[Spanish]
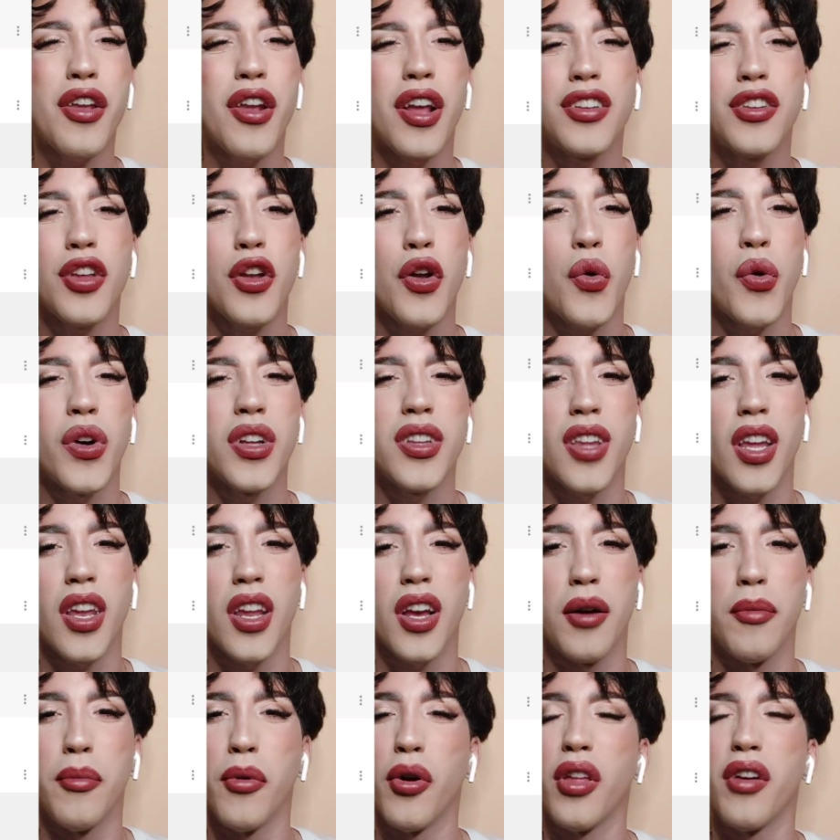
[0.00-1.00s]
Eso no cuenta
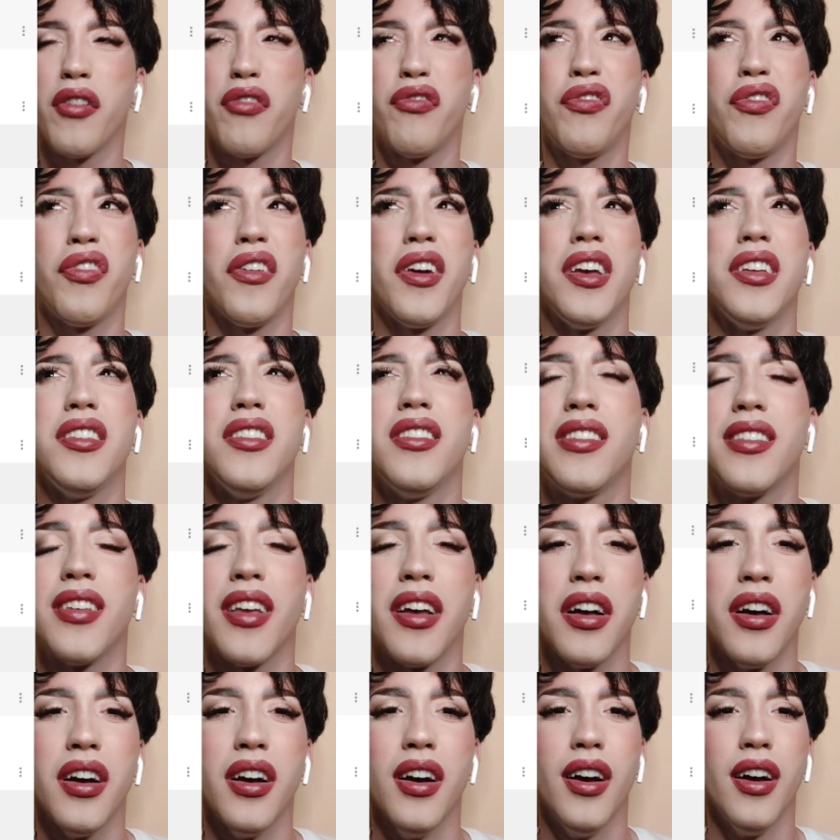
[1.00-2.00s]
ni como
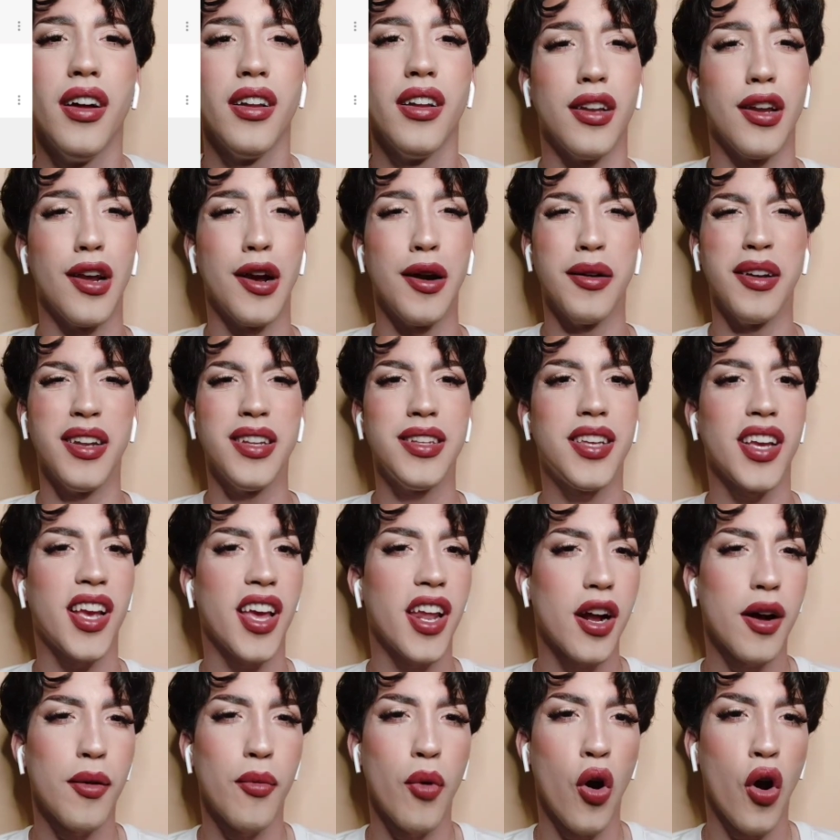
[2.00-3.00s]
defensa, ni, con, ni
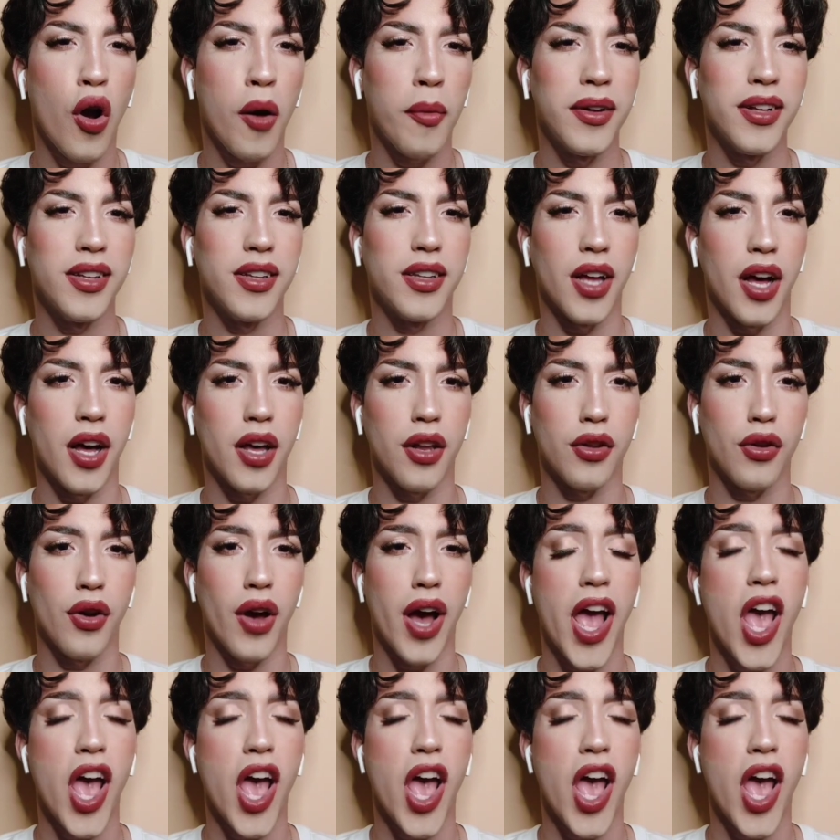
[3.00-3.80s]
siquiera como un comentario.